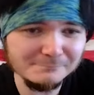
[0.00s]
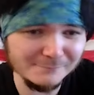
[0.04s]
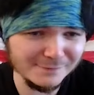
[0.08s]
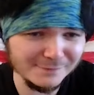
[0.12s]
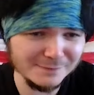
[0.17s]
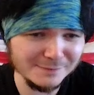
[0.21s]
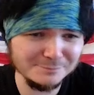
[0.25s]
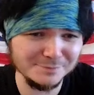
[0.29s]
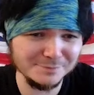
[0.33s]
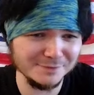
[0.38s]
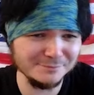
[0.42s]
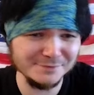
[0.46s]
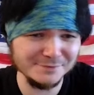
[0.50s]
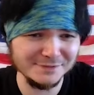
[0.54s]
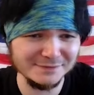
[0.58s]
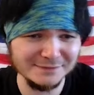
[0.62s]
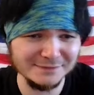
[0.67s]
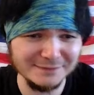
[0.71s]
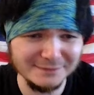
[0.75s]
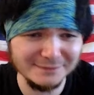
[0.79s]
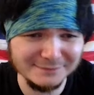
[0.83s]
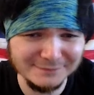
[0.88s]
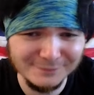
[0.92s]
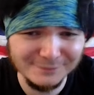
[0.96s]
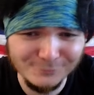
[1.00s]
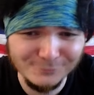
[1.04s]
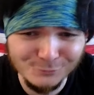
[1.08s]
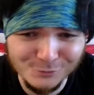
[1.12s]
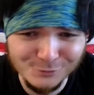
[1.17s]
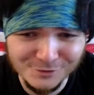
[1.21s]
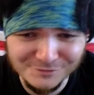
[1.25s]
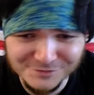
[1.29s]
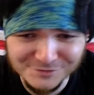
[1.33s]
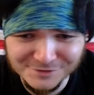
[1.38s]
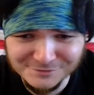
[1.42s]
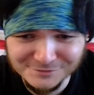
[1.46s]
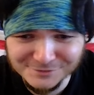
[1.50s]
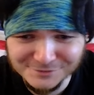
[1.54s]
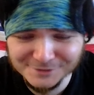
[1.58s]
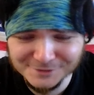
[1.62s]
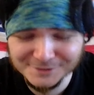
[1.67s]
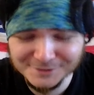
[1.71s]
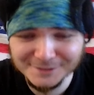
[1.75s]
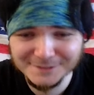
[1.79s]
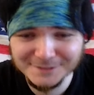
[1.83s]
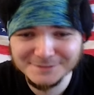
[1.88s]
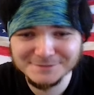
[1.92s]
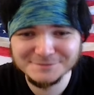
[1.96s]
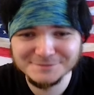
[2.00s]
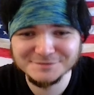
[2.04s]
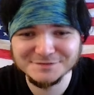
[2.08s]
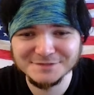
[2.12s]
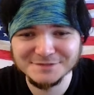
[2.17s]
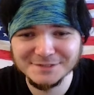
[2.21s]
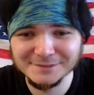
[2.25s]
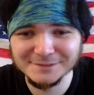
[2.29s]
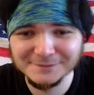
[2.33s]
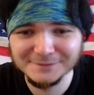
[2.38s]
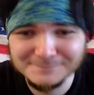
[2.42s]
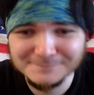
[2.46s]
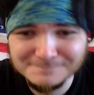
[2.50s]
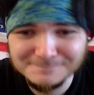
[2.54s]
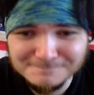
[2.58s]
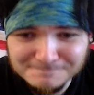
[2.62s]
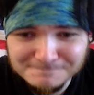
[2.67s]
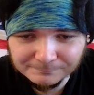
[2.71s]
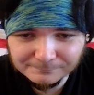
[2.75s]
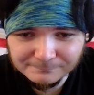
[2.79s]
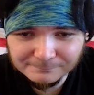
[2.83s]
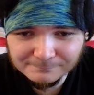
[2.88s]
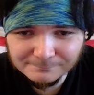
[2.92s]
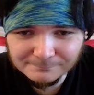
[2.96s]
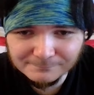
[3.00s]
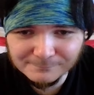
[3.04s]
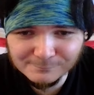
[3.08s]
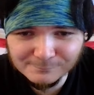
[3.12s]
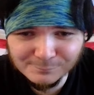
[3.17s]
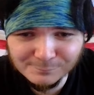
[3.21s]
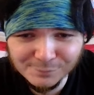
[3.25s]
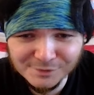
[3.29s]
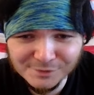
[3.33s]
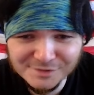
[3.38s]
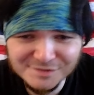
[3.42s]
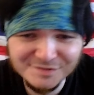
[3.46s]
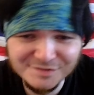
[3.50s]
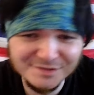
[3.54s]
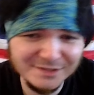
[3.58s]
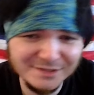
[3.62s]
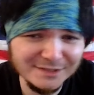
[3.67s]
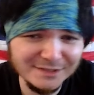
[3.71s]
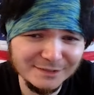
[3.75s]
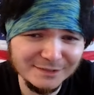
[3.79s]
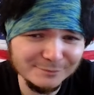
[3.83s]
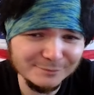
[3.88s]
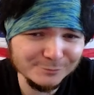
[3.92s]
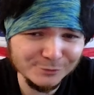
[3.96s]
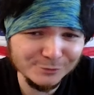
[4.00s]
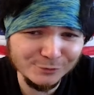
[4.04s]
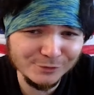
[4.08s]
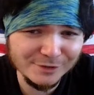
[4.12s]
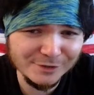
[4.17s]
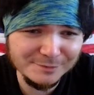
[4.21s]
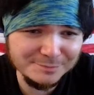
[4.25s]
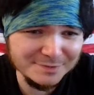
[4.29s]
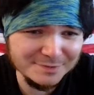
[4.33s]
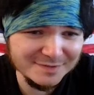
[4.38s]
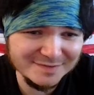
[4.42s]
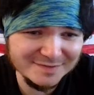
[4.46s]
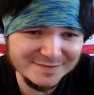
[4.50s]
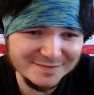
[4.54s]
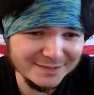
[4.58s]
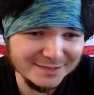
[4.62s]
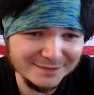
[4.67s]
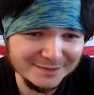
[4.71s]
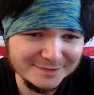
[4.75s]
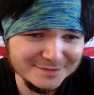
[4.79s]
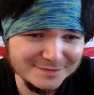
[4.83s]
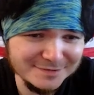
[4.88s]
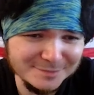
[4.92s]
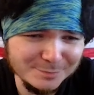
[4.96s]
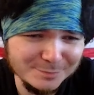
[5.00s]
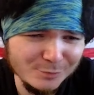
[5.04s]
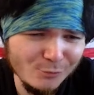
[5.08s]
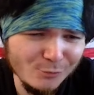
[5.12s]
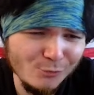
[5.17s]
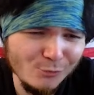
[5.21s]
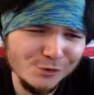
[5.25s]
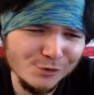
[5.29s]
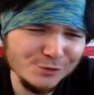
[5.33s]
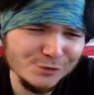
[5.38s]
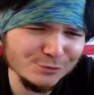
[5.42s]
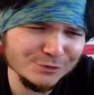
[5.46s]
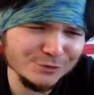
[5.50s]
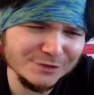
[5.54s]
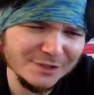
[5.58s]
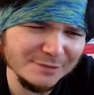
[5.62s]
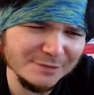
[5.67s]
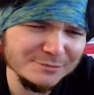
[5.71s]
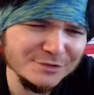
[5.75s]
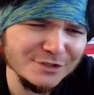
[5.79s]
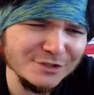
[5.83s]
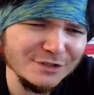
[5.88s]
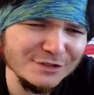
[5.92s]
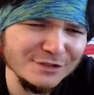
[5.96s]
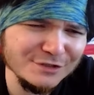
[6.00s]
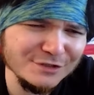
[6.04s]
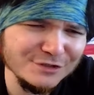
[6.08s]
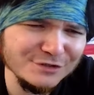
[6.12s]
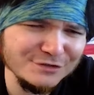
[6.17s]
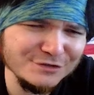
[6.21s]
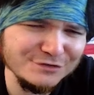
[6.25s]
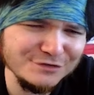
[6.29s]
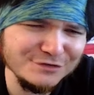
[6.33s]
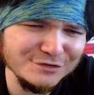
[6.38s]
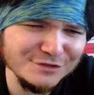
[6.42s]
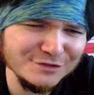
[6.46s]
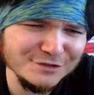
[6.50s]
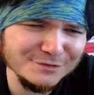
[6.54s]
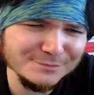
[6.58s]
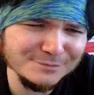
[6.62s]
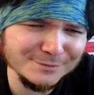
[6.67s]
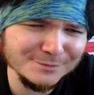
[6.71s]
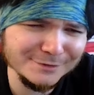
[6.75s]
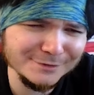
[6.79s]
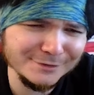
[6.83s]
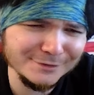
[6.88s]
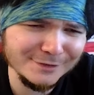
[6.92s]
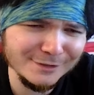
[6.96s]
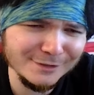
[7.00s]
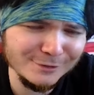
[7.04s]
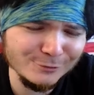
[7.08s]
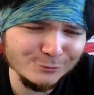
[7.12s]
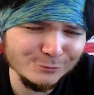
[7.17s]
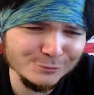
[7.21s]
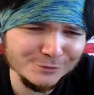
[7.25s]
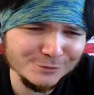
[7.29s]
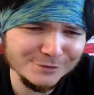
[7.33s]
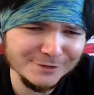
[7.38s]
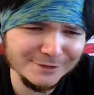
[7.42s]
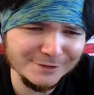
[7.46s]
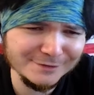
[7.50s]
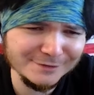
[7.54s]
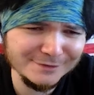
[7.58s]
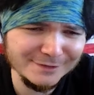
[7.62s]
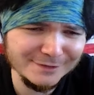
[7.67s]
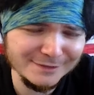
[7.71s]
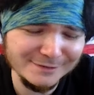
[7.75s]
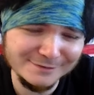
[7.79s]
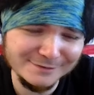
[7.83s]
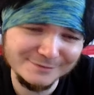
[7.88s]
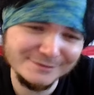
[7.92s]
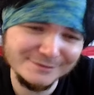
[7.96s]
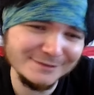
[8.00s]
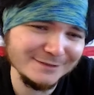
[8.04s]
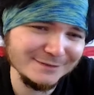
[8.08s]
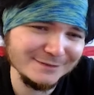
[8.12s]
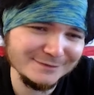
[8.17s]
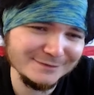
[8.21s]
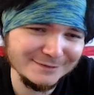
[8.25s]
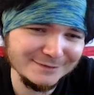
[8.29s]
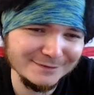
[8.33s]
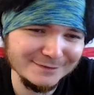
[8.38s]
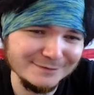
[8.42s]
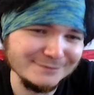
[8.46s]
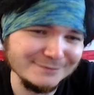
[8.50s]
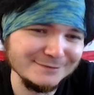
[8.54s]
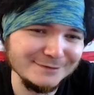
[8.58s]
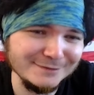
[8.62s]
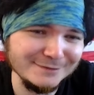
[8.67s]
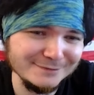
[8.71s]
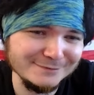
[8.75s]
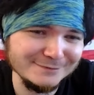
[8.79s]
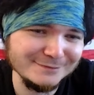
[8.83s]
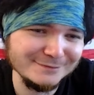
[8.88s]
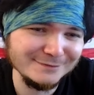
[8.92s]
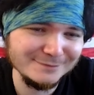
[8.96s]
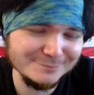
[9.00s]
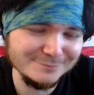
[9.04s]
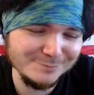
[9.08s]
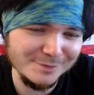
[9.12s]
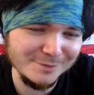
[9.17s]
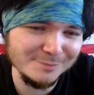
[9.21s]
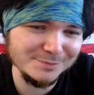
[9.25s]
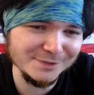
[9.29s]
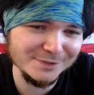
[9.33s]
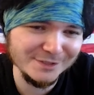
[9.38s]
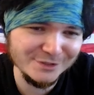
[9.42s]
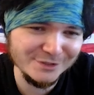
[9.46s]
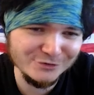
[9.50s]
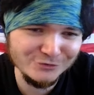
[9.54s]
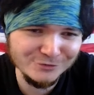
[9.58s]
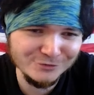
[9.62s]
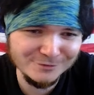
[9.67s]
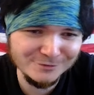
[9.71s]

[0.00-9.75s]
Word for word: Примерно одноуровневые такие страны. Про Израиль много пи***ят, типа, ой, он там нелегитимный, и так далее. Да, да, да, да, поплачь.